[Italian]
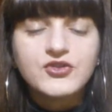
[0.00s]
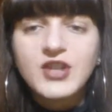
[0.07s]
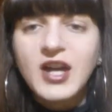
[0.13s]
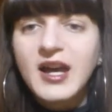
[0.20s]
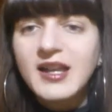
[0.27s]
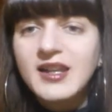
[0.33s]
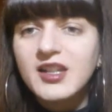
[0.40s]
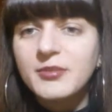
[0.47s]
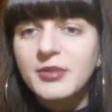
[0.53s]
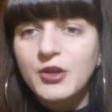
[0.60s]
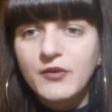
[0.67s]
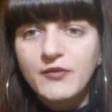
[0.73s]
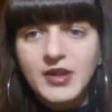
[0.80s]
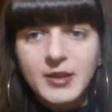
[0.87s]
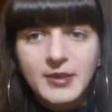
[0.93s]
gel
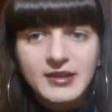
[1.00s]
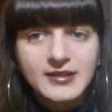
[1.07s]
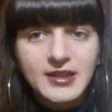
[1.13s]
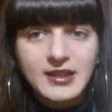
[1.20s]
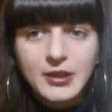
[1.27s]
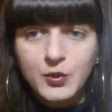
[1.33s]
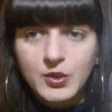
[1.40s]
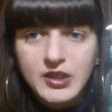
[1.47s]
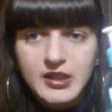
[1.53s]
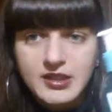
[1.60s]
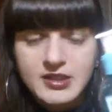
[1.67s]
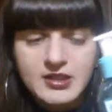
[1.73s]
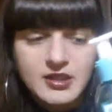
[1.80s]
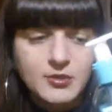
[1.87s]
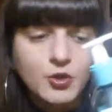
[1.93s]
però è veramente
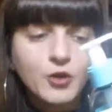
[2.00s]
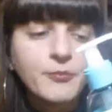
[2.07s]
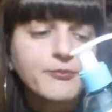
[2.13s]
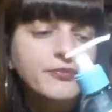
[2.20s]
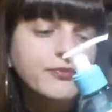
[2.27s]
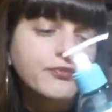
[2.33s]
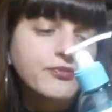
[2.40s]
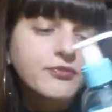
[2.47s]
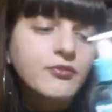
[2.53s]
liquidissimo